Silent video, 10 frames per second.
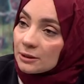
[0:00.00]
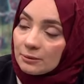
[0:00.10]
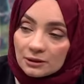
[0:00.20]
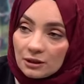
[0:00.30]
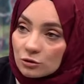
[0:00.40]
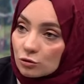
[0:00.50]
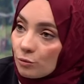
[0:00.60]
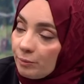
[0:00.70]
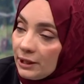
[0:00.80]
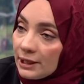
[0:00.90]
yemekler
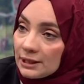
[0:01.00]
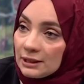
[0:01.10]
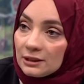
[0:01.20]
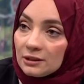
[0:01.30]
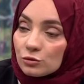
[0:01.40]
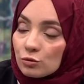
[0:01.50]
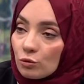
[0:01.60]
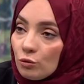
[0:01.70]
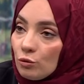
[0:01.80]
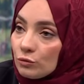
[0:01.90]
çok beğenilir,
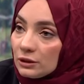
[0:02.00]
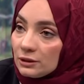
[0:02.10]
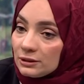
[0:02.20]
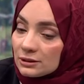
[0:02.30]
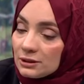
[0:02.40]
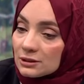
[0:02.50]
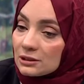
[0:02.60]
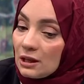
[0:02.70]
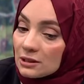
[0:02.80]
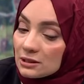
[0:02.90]
çok övgü alırsınız.
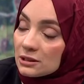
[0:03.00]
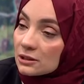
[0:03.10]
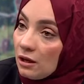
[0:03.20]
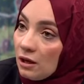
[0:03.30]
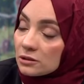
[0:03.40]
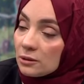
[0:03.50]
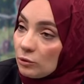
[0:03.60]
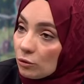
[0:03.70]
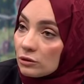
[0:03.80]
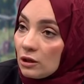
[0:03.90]
Dersiniz ki aslında
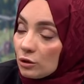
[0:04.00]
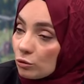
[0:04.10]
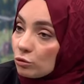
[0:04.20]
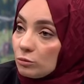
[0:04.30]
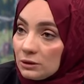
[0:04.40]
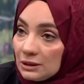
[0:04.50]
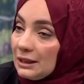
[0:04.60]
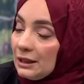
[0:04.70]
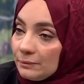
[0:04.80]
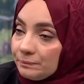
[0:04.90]
ben o kadar da kötü biri
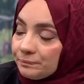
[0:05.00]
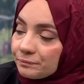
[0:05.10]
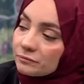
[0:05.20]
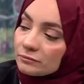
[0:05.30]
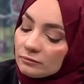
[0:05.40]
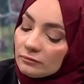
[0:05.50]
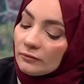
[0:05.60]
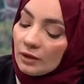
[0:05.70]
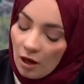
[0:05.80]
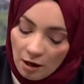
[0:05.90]
değilim.
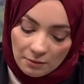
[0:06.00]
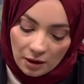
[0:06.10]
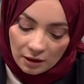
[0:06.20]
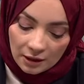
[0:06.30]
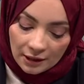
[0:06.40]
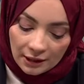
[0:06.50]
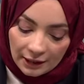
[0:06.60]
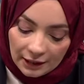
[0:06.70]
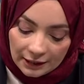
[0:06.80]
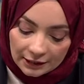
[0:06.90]
Ama
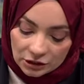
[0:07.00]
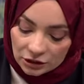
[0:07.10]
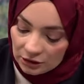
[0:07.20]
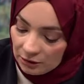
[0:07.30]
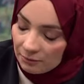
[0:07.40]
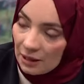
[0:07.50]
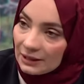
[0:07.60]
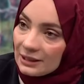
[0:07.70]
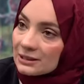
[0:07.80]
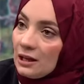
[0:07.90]
eleştirinin
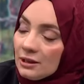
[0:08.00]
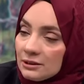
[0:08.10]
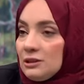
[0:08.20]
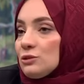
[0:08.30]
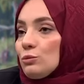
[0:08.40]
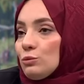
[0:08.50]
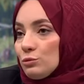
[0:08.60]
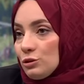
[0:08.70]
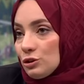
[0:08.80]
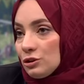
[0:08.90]
merkezi anneniz
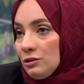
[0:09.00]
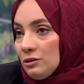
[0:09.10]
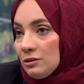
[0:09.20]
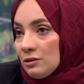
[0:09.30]
olduğu için,